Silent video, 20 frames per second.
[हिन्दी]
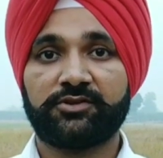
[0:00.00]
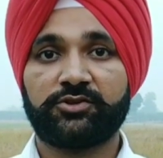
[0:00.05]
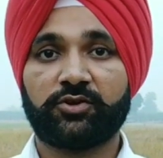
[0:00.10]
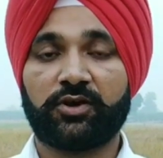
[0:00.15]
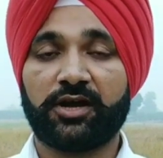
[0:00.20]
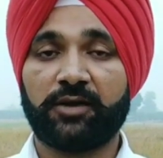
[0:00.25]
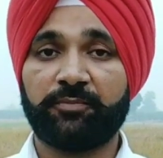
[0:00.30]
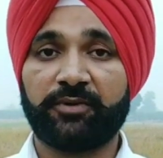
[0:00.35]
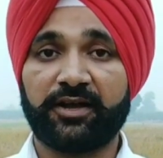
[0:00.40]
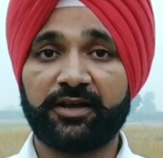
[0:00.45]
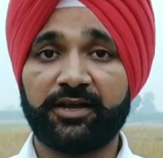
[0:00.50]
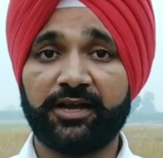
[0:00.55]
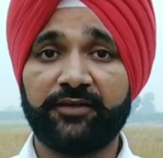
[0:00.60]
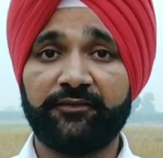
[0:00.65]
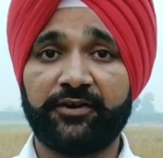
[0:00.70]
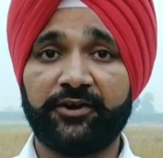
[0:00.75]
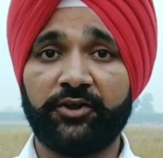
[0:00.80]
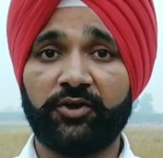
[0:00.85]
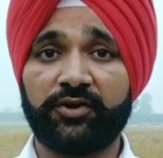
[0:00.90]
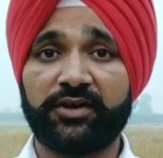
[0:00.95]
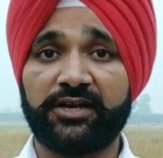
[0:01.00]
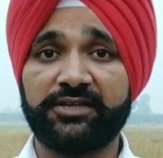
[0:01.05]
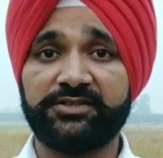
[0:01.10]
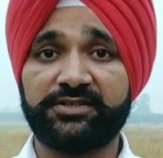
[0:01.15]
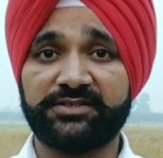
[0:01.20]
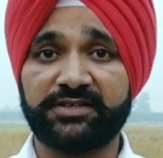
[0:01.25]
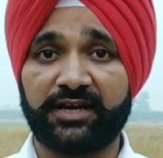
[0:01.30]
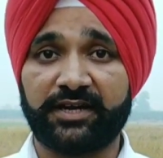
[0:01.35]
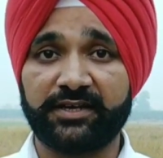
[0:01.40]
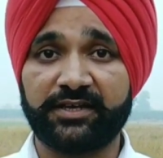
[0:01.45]
तो आप अगले वीडियो का
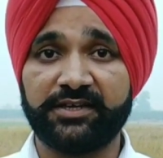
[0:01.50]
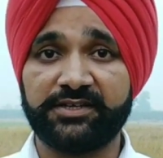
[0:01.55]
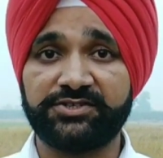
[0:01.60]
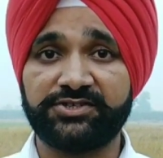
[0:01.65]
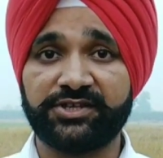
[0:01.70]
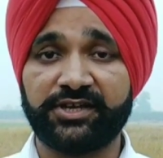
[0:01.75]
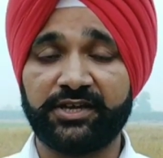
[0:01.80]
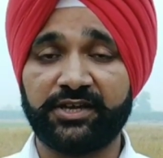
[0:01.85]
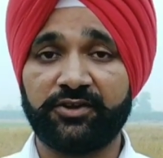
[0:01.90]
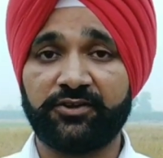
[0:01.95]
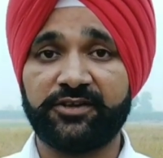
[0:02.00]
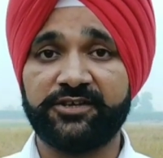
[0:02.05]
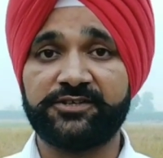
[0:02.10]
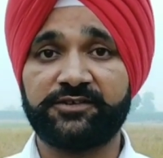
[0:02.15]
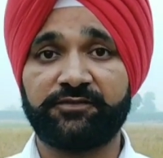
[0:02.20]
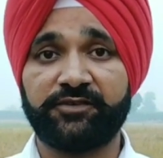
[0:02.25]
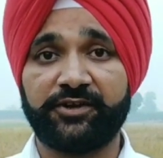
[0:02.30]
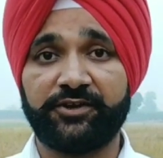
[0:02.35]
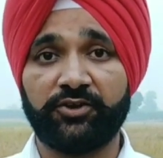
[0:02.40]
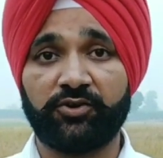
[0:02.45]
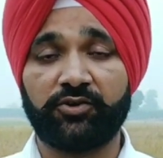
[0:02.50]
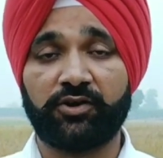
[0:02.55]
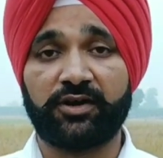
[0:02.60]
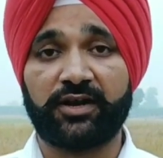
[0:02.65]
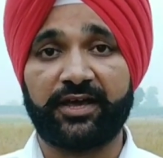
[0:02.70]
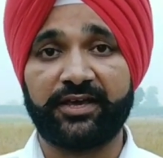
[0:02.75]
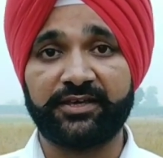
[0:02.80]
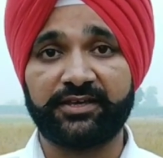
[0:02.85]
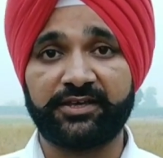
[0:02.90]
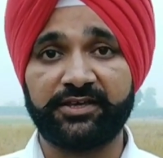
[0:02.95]
इंतजार कीजिए इस वीडियो को
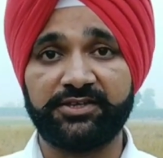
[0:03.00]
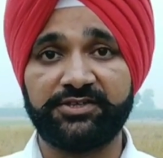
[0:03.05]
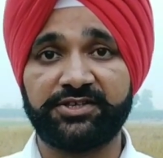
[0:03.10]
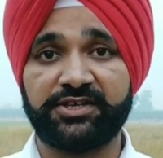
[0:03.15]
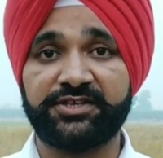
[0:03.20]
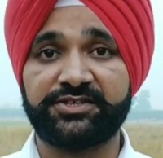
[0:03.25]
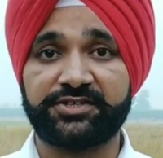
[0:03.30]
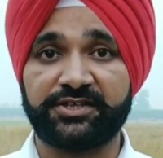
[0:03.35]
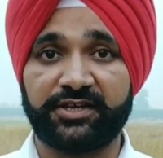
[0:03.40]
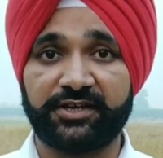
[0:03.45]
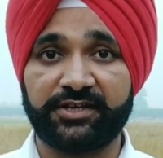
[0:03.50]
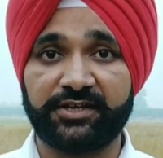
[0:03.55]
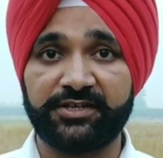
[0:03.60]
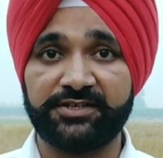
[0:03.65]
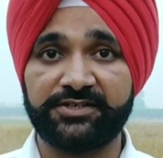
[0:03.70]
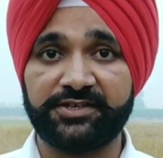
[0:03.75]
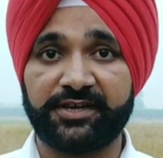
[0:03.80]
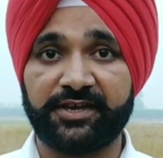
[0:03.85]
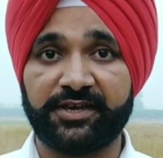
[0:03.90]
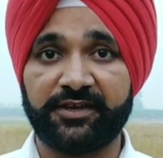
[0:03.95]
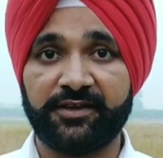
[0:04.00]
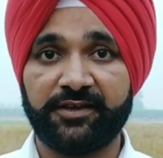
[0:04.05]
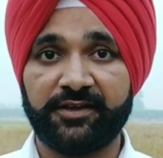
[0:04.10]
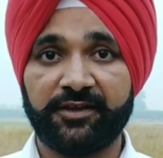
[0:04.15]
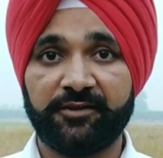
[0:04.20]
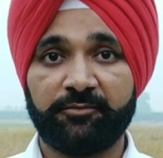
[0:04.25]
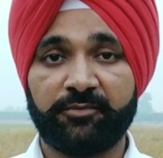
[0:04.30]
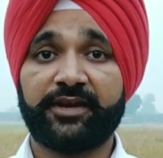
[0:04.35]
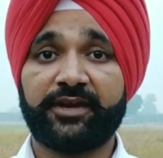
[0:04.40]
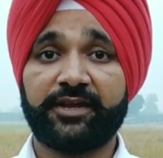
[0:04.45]
लाइक कीजिए शेयर कीजिए
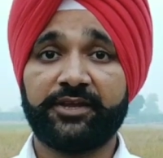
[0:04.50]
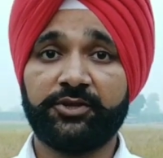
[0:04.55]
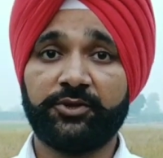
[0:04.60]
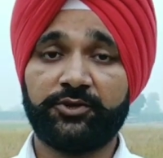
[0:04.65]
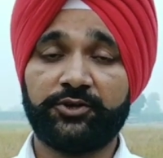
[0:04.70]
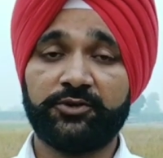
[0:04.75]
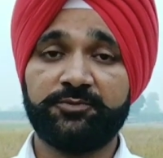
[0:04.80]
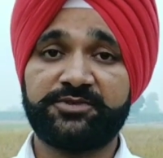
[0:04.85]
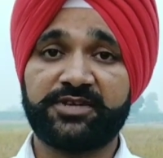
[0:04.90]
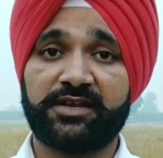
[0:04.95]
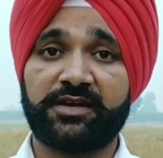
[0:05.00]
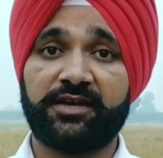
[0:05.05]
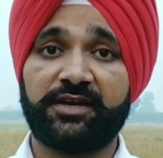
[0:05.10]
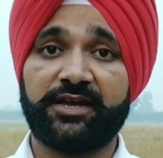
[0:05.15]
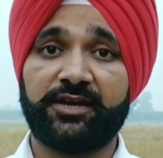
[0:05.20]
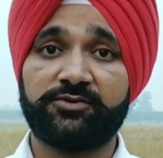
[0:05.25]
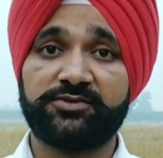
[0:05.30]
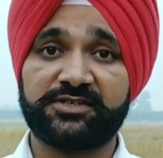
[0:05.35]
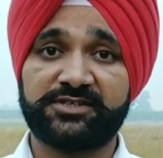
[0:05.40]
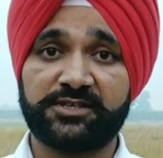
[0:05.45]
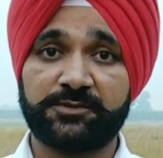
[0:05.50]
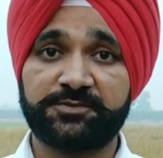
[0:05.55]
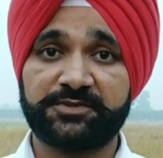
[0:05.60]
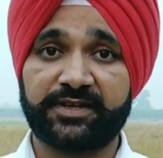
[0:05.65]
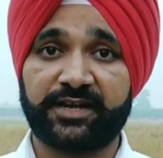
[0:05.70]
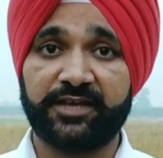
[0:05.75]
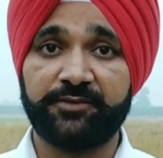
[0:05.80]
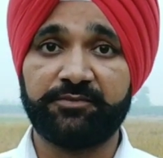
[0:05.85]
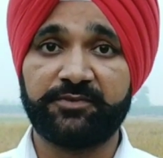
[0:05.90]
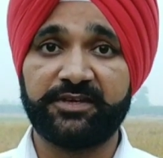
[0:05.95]
मेरा यूट्यूब चैनल है उसे
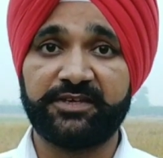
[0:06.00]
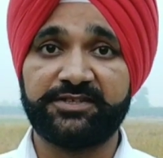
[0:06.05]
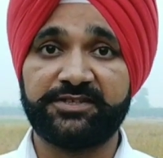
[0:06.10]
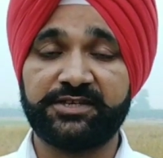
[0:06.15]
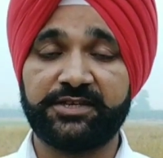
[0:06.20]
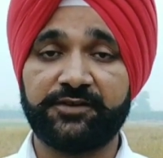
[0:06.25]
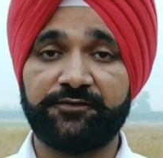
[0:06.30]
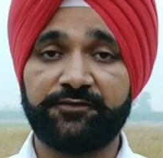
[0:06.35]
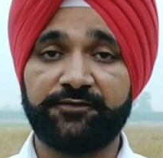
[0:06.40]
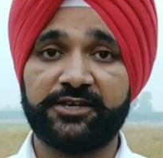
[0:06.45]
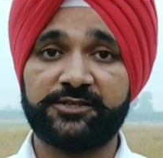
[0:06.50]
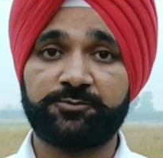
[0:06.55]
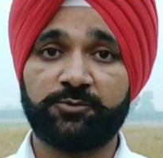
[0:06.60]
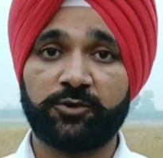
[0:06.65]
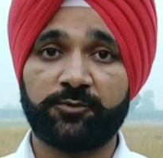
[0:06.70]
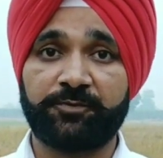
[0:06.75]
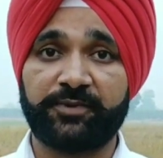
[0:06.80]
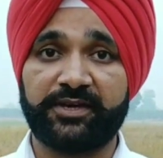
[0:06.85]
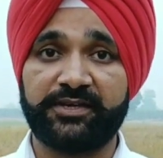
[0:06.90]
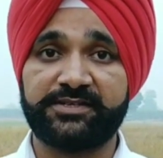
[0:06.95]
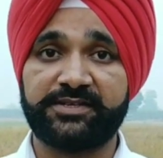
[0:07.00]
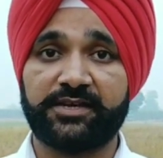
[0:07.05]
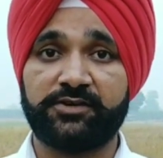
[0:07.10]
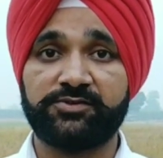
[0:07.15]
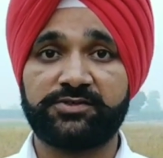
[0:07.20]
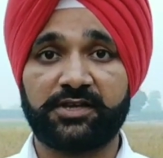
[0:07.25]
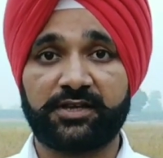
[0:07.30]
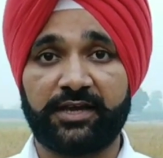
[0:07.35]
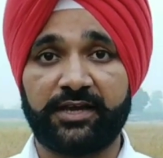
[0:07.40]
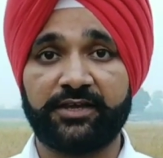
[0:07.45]
सब्सक्राइब कीजिए फेसबुक पेज है
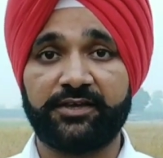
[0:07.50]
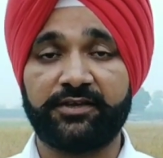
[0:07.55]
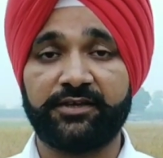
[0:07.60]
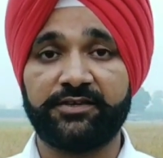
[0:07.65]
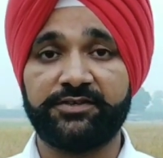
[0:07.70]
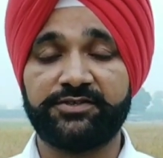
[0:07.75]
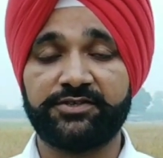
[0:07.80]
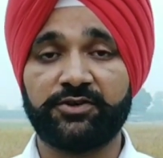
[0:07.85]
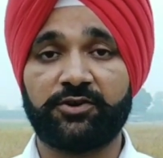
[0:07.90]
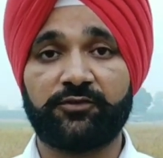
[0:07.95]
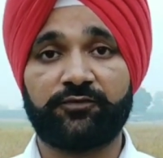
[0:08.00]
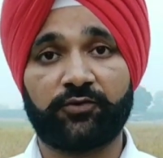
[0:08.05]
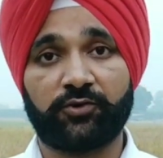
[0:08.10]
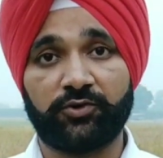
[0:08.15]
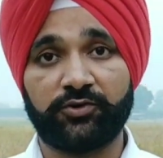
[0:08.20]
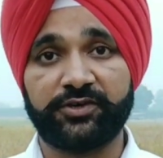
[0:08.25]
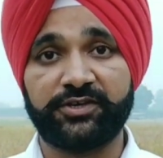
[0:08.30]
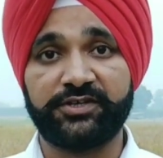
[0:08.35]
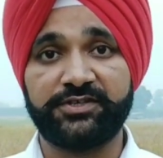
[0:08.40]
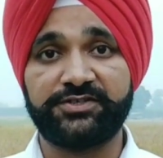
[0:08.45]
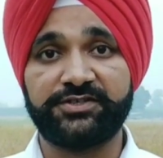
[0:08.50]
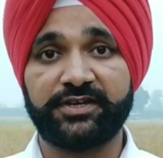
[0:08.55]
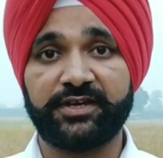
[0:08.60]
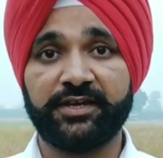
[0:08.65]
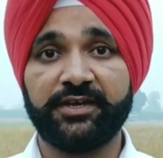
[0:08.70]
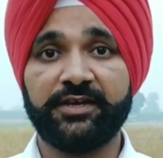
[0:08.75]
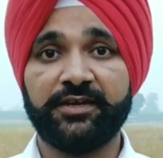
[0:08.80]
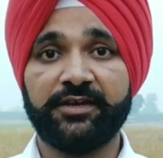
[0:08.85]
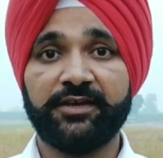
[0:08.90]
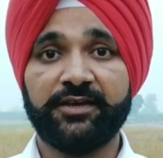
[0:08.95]
उसे लाइक कीजिए और फॉलो कीजिए